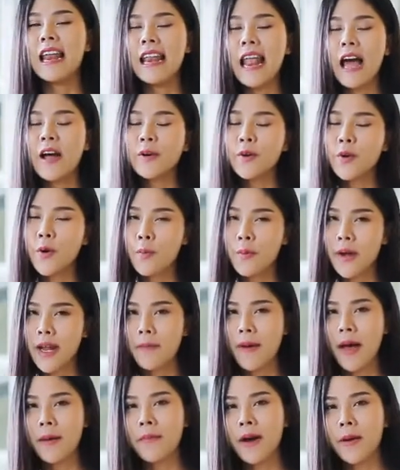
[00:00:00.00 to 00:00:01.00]
และโรงพ
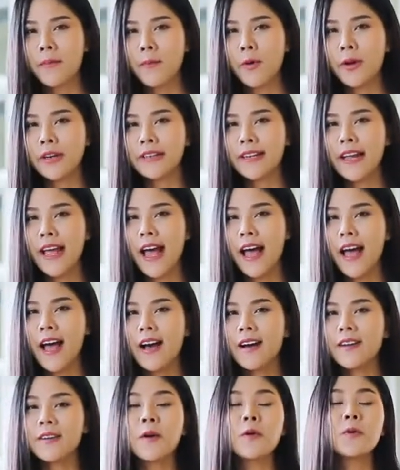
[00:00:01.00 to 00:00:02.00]
ยาบาลบางมดเนี่ย
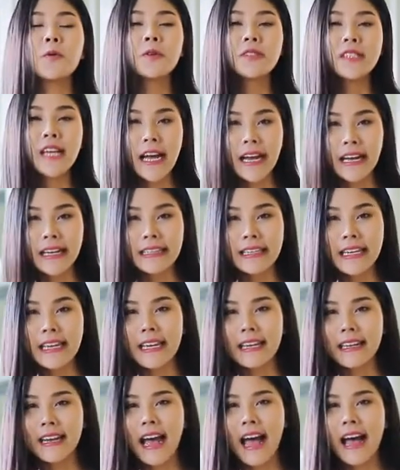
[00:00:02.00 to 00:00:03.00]
เรารู้จักกัน
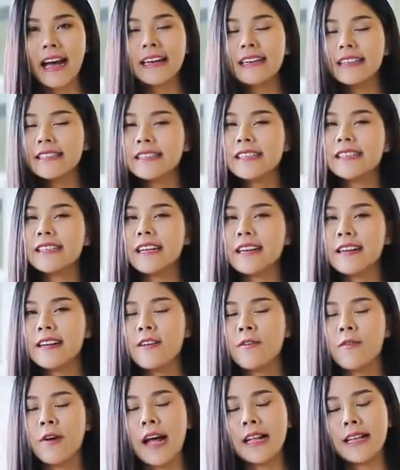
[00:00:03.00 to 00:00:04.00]
ดีนะคะ ขึ้นชื่อในเรื่
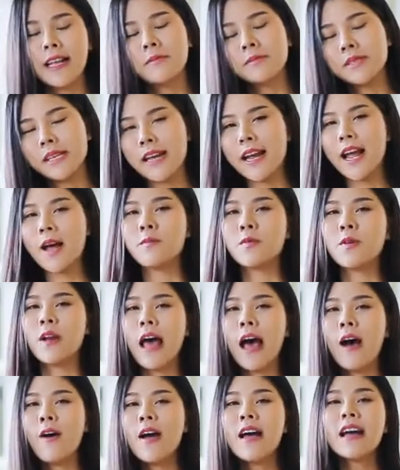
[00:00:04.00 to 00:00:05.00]
องของการทำศัลยกรรมอยู่
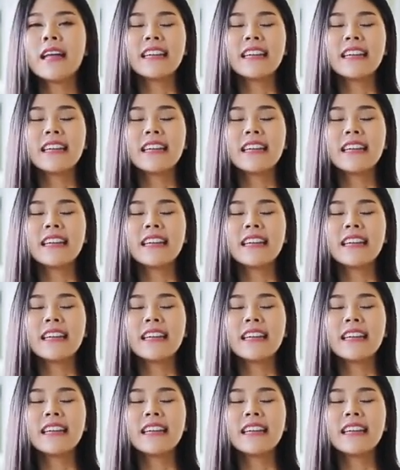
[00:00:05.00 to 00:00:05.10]
แล้ว